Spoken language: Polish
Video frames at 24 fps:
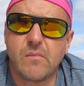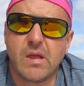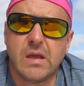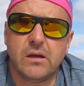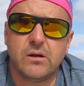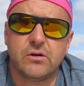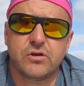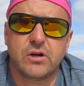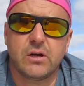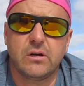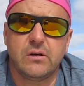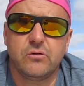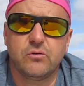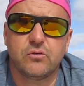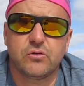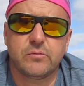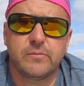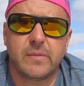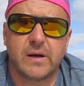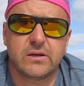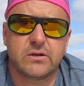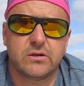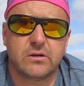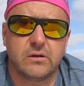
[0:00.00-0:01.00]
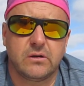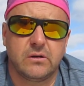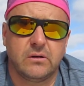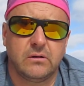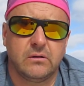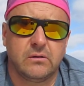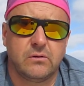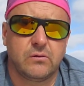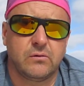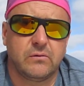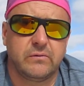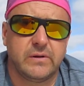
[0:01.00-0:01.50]
Jeżeli już macie
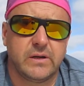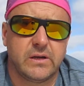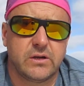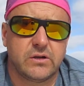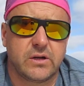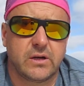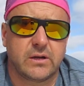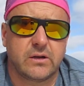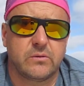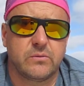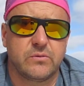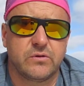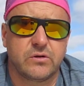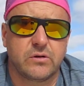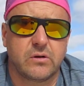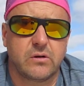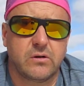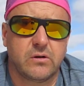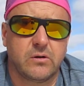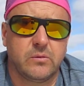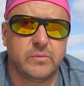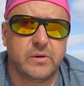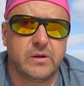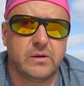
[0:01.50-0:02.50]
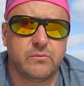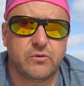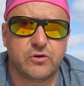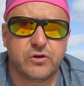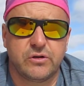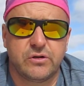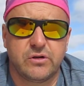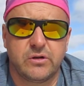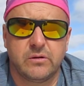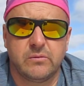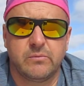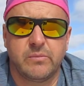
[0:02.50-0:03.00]
również jakąś chorobę,
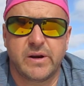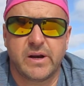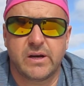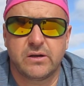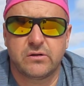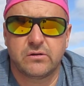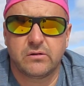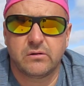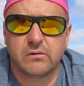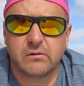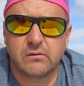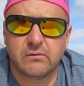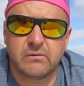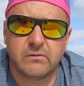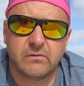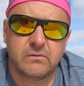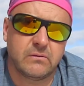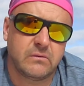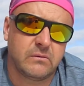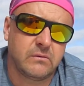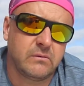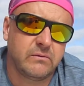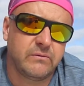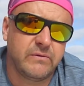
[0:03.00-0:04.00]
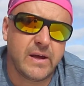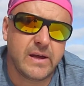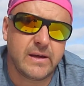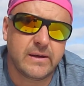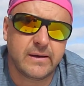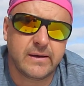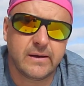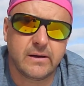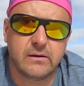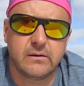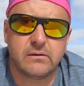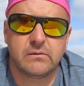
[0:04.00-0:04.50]
możecie brać
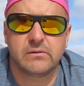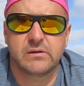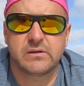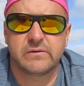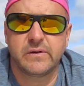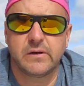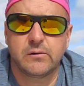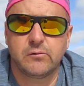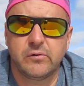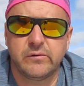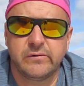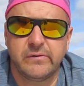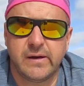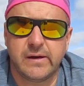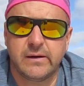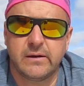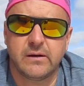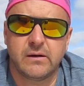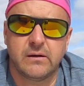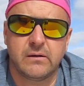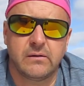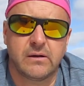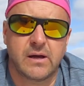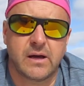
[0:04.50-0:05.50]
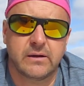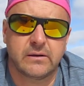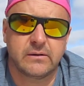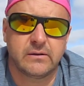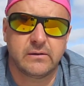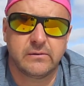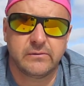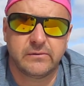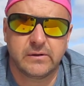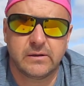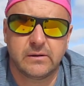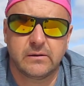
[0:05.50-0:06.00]
węgiel, zwykły węgiel
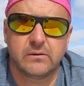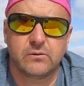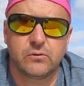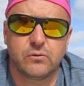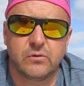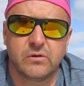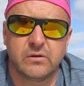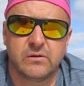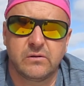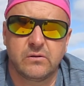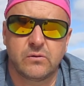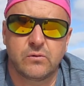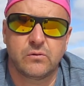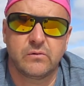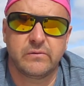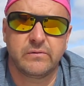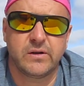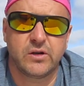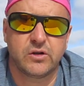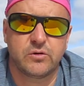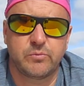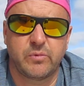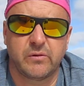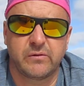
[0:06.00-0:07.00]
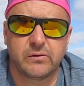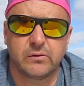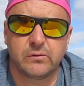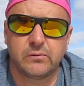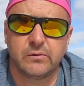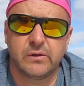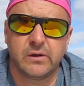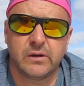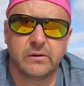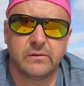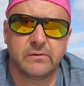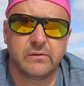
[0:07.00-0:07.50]
aktywny, który również
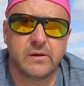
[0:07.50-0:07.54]
powoduje,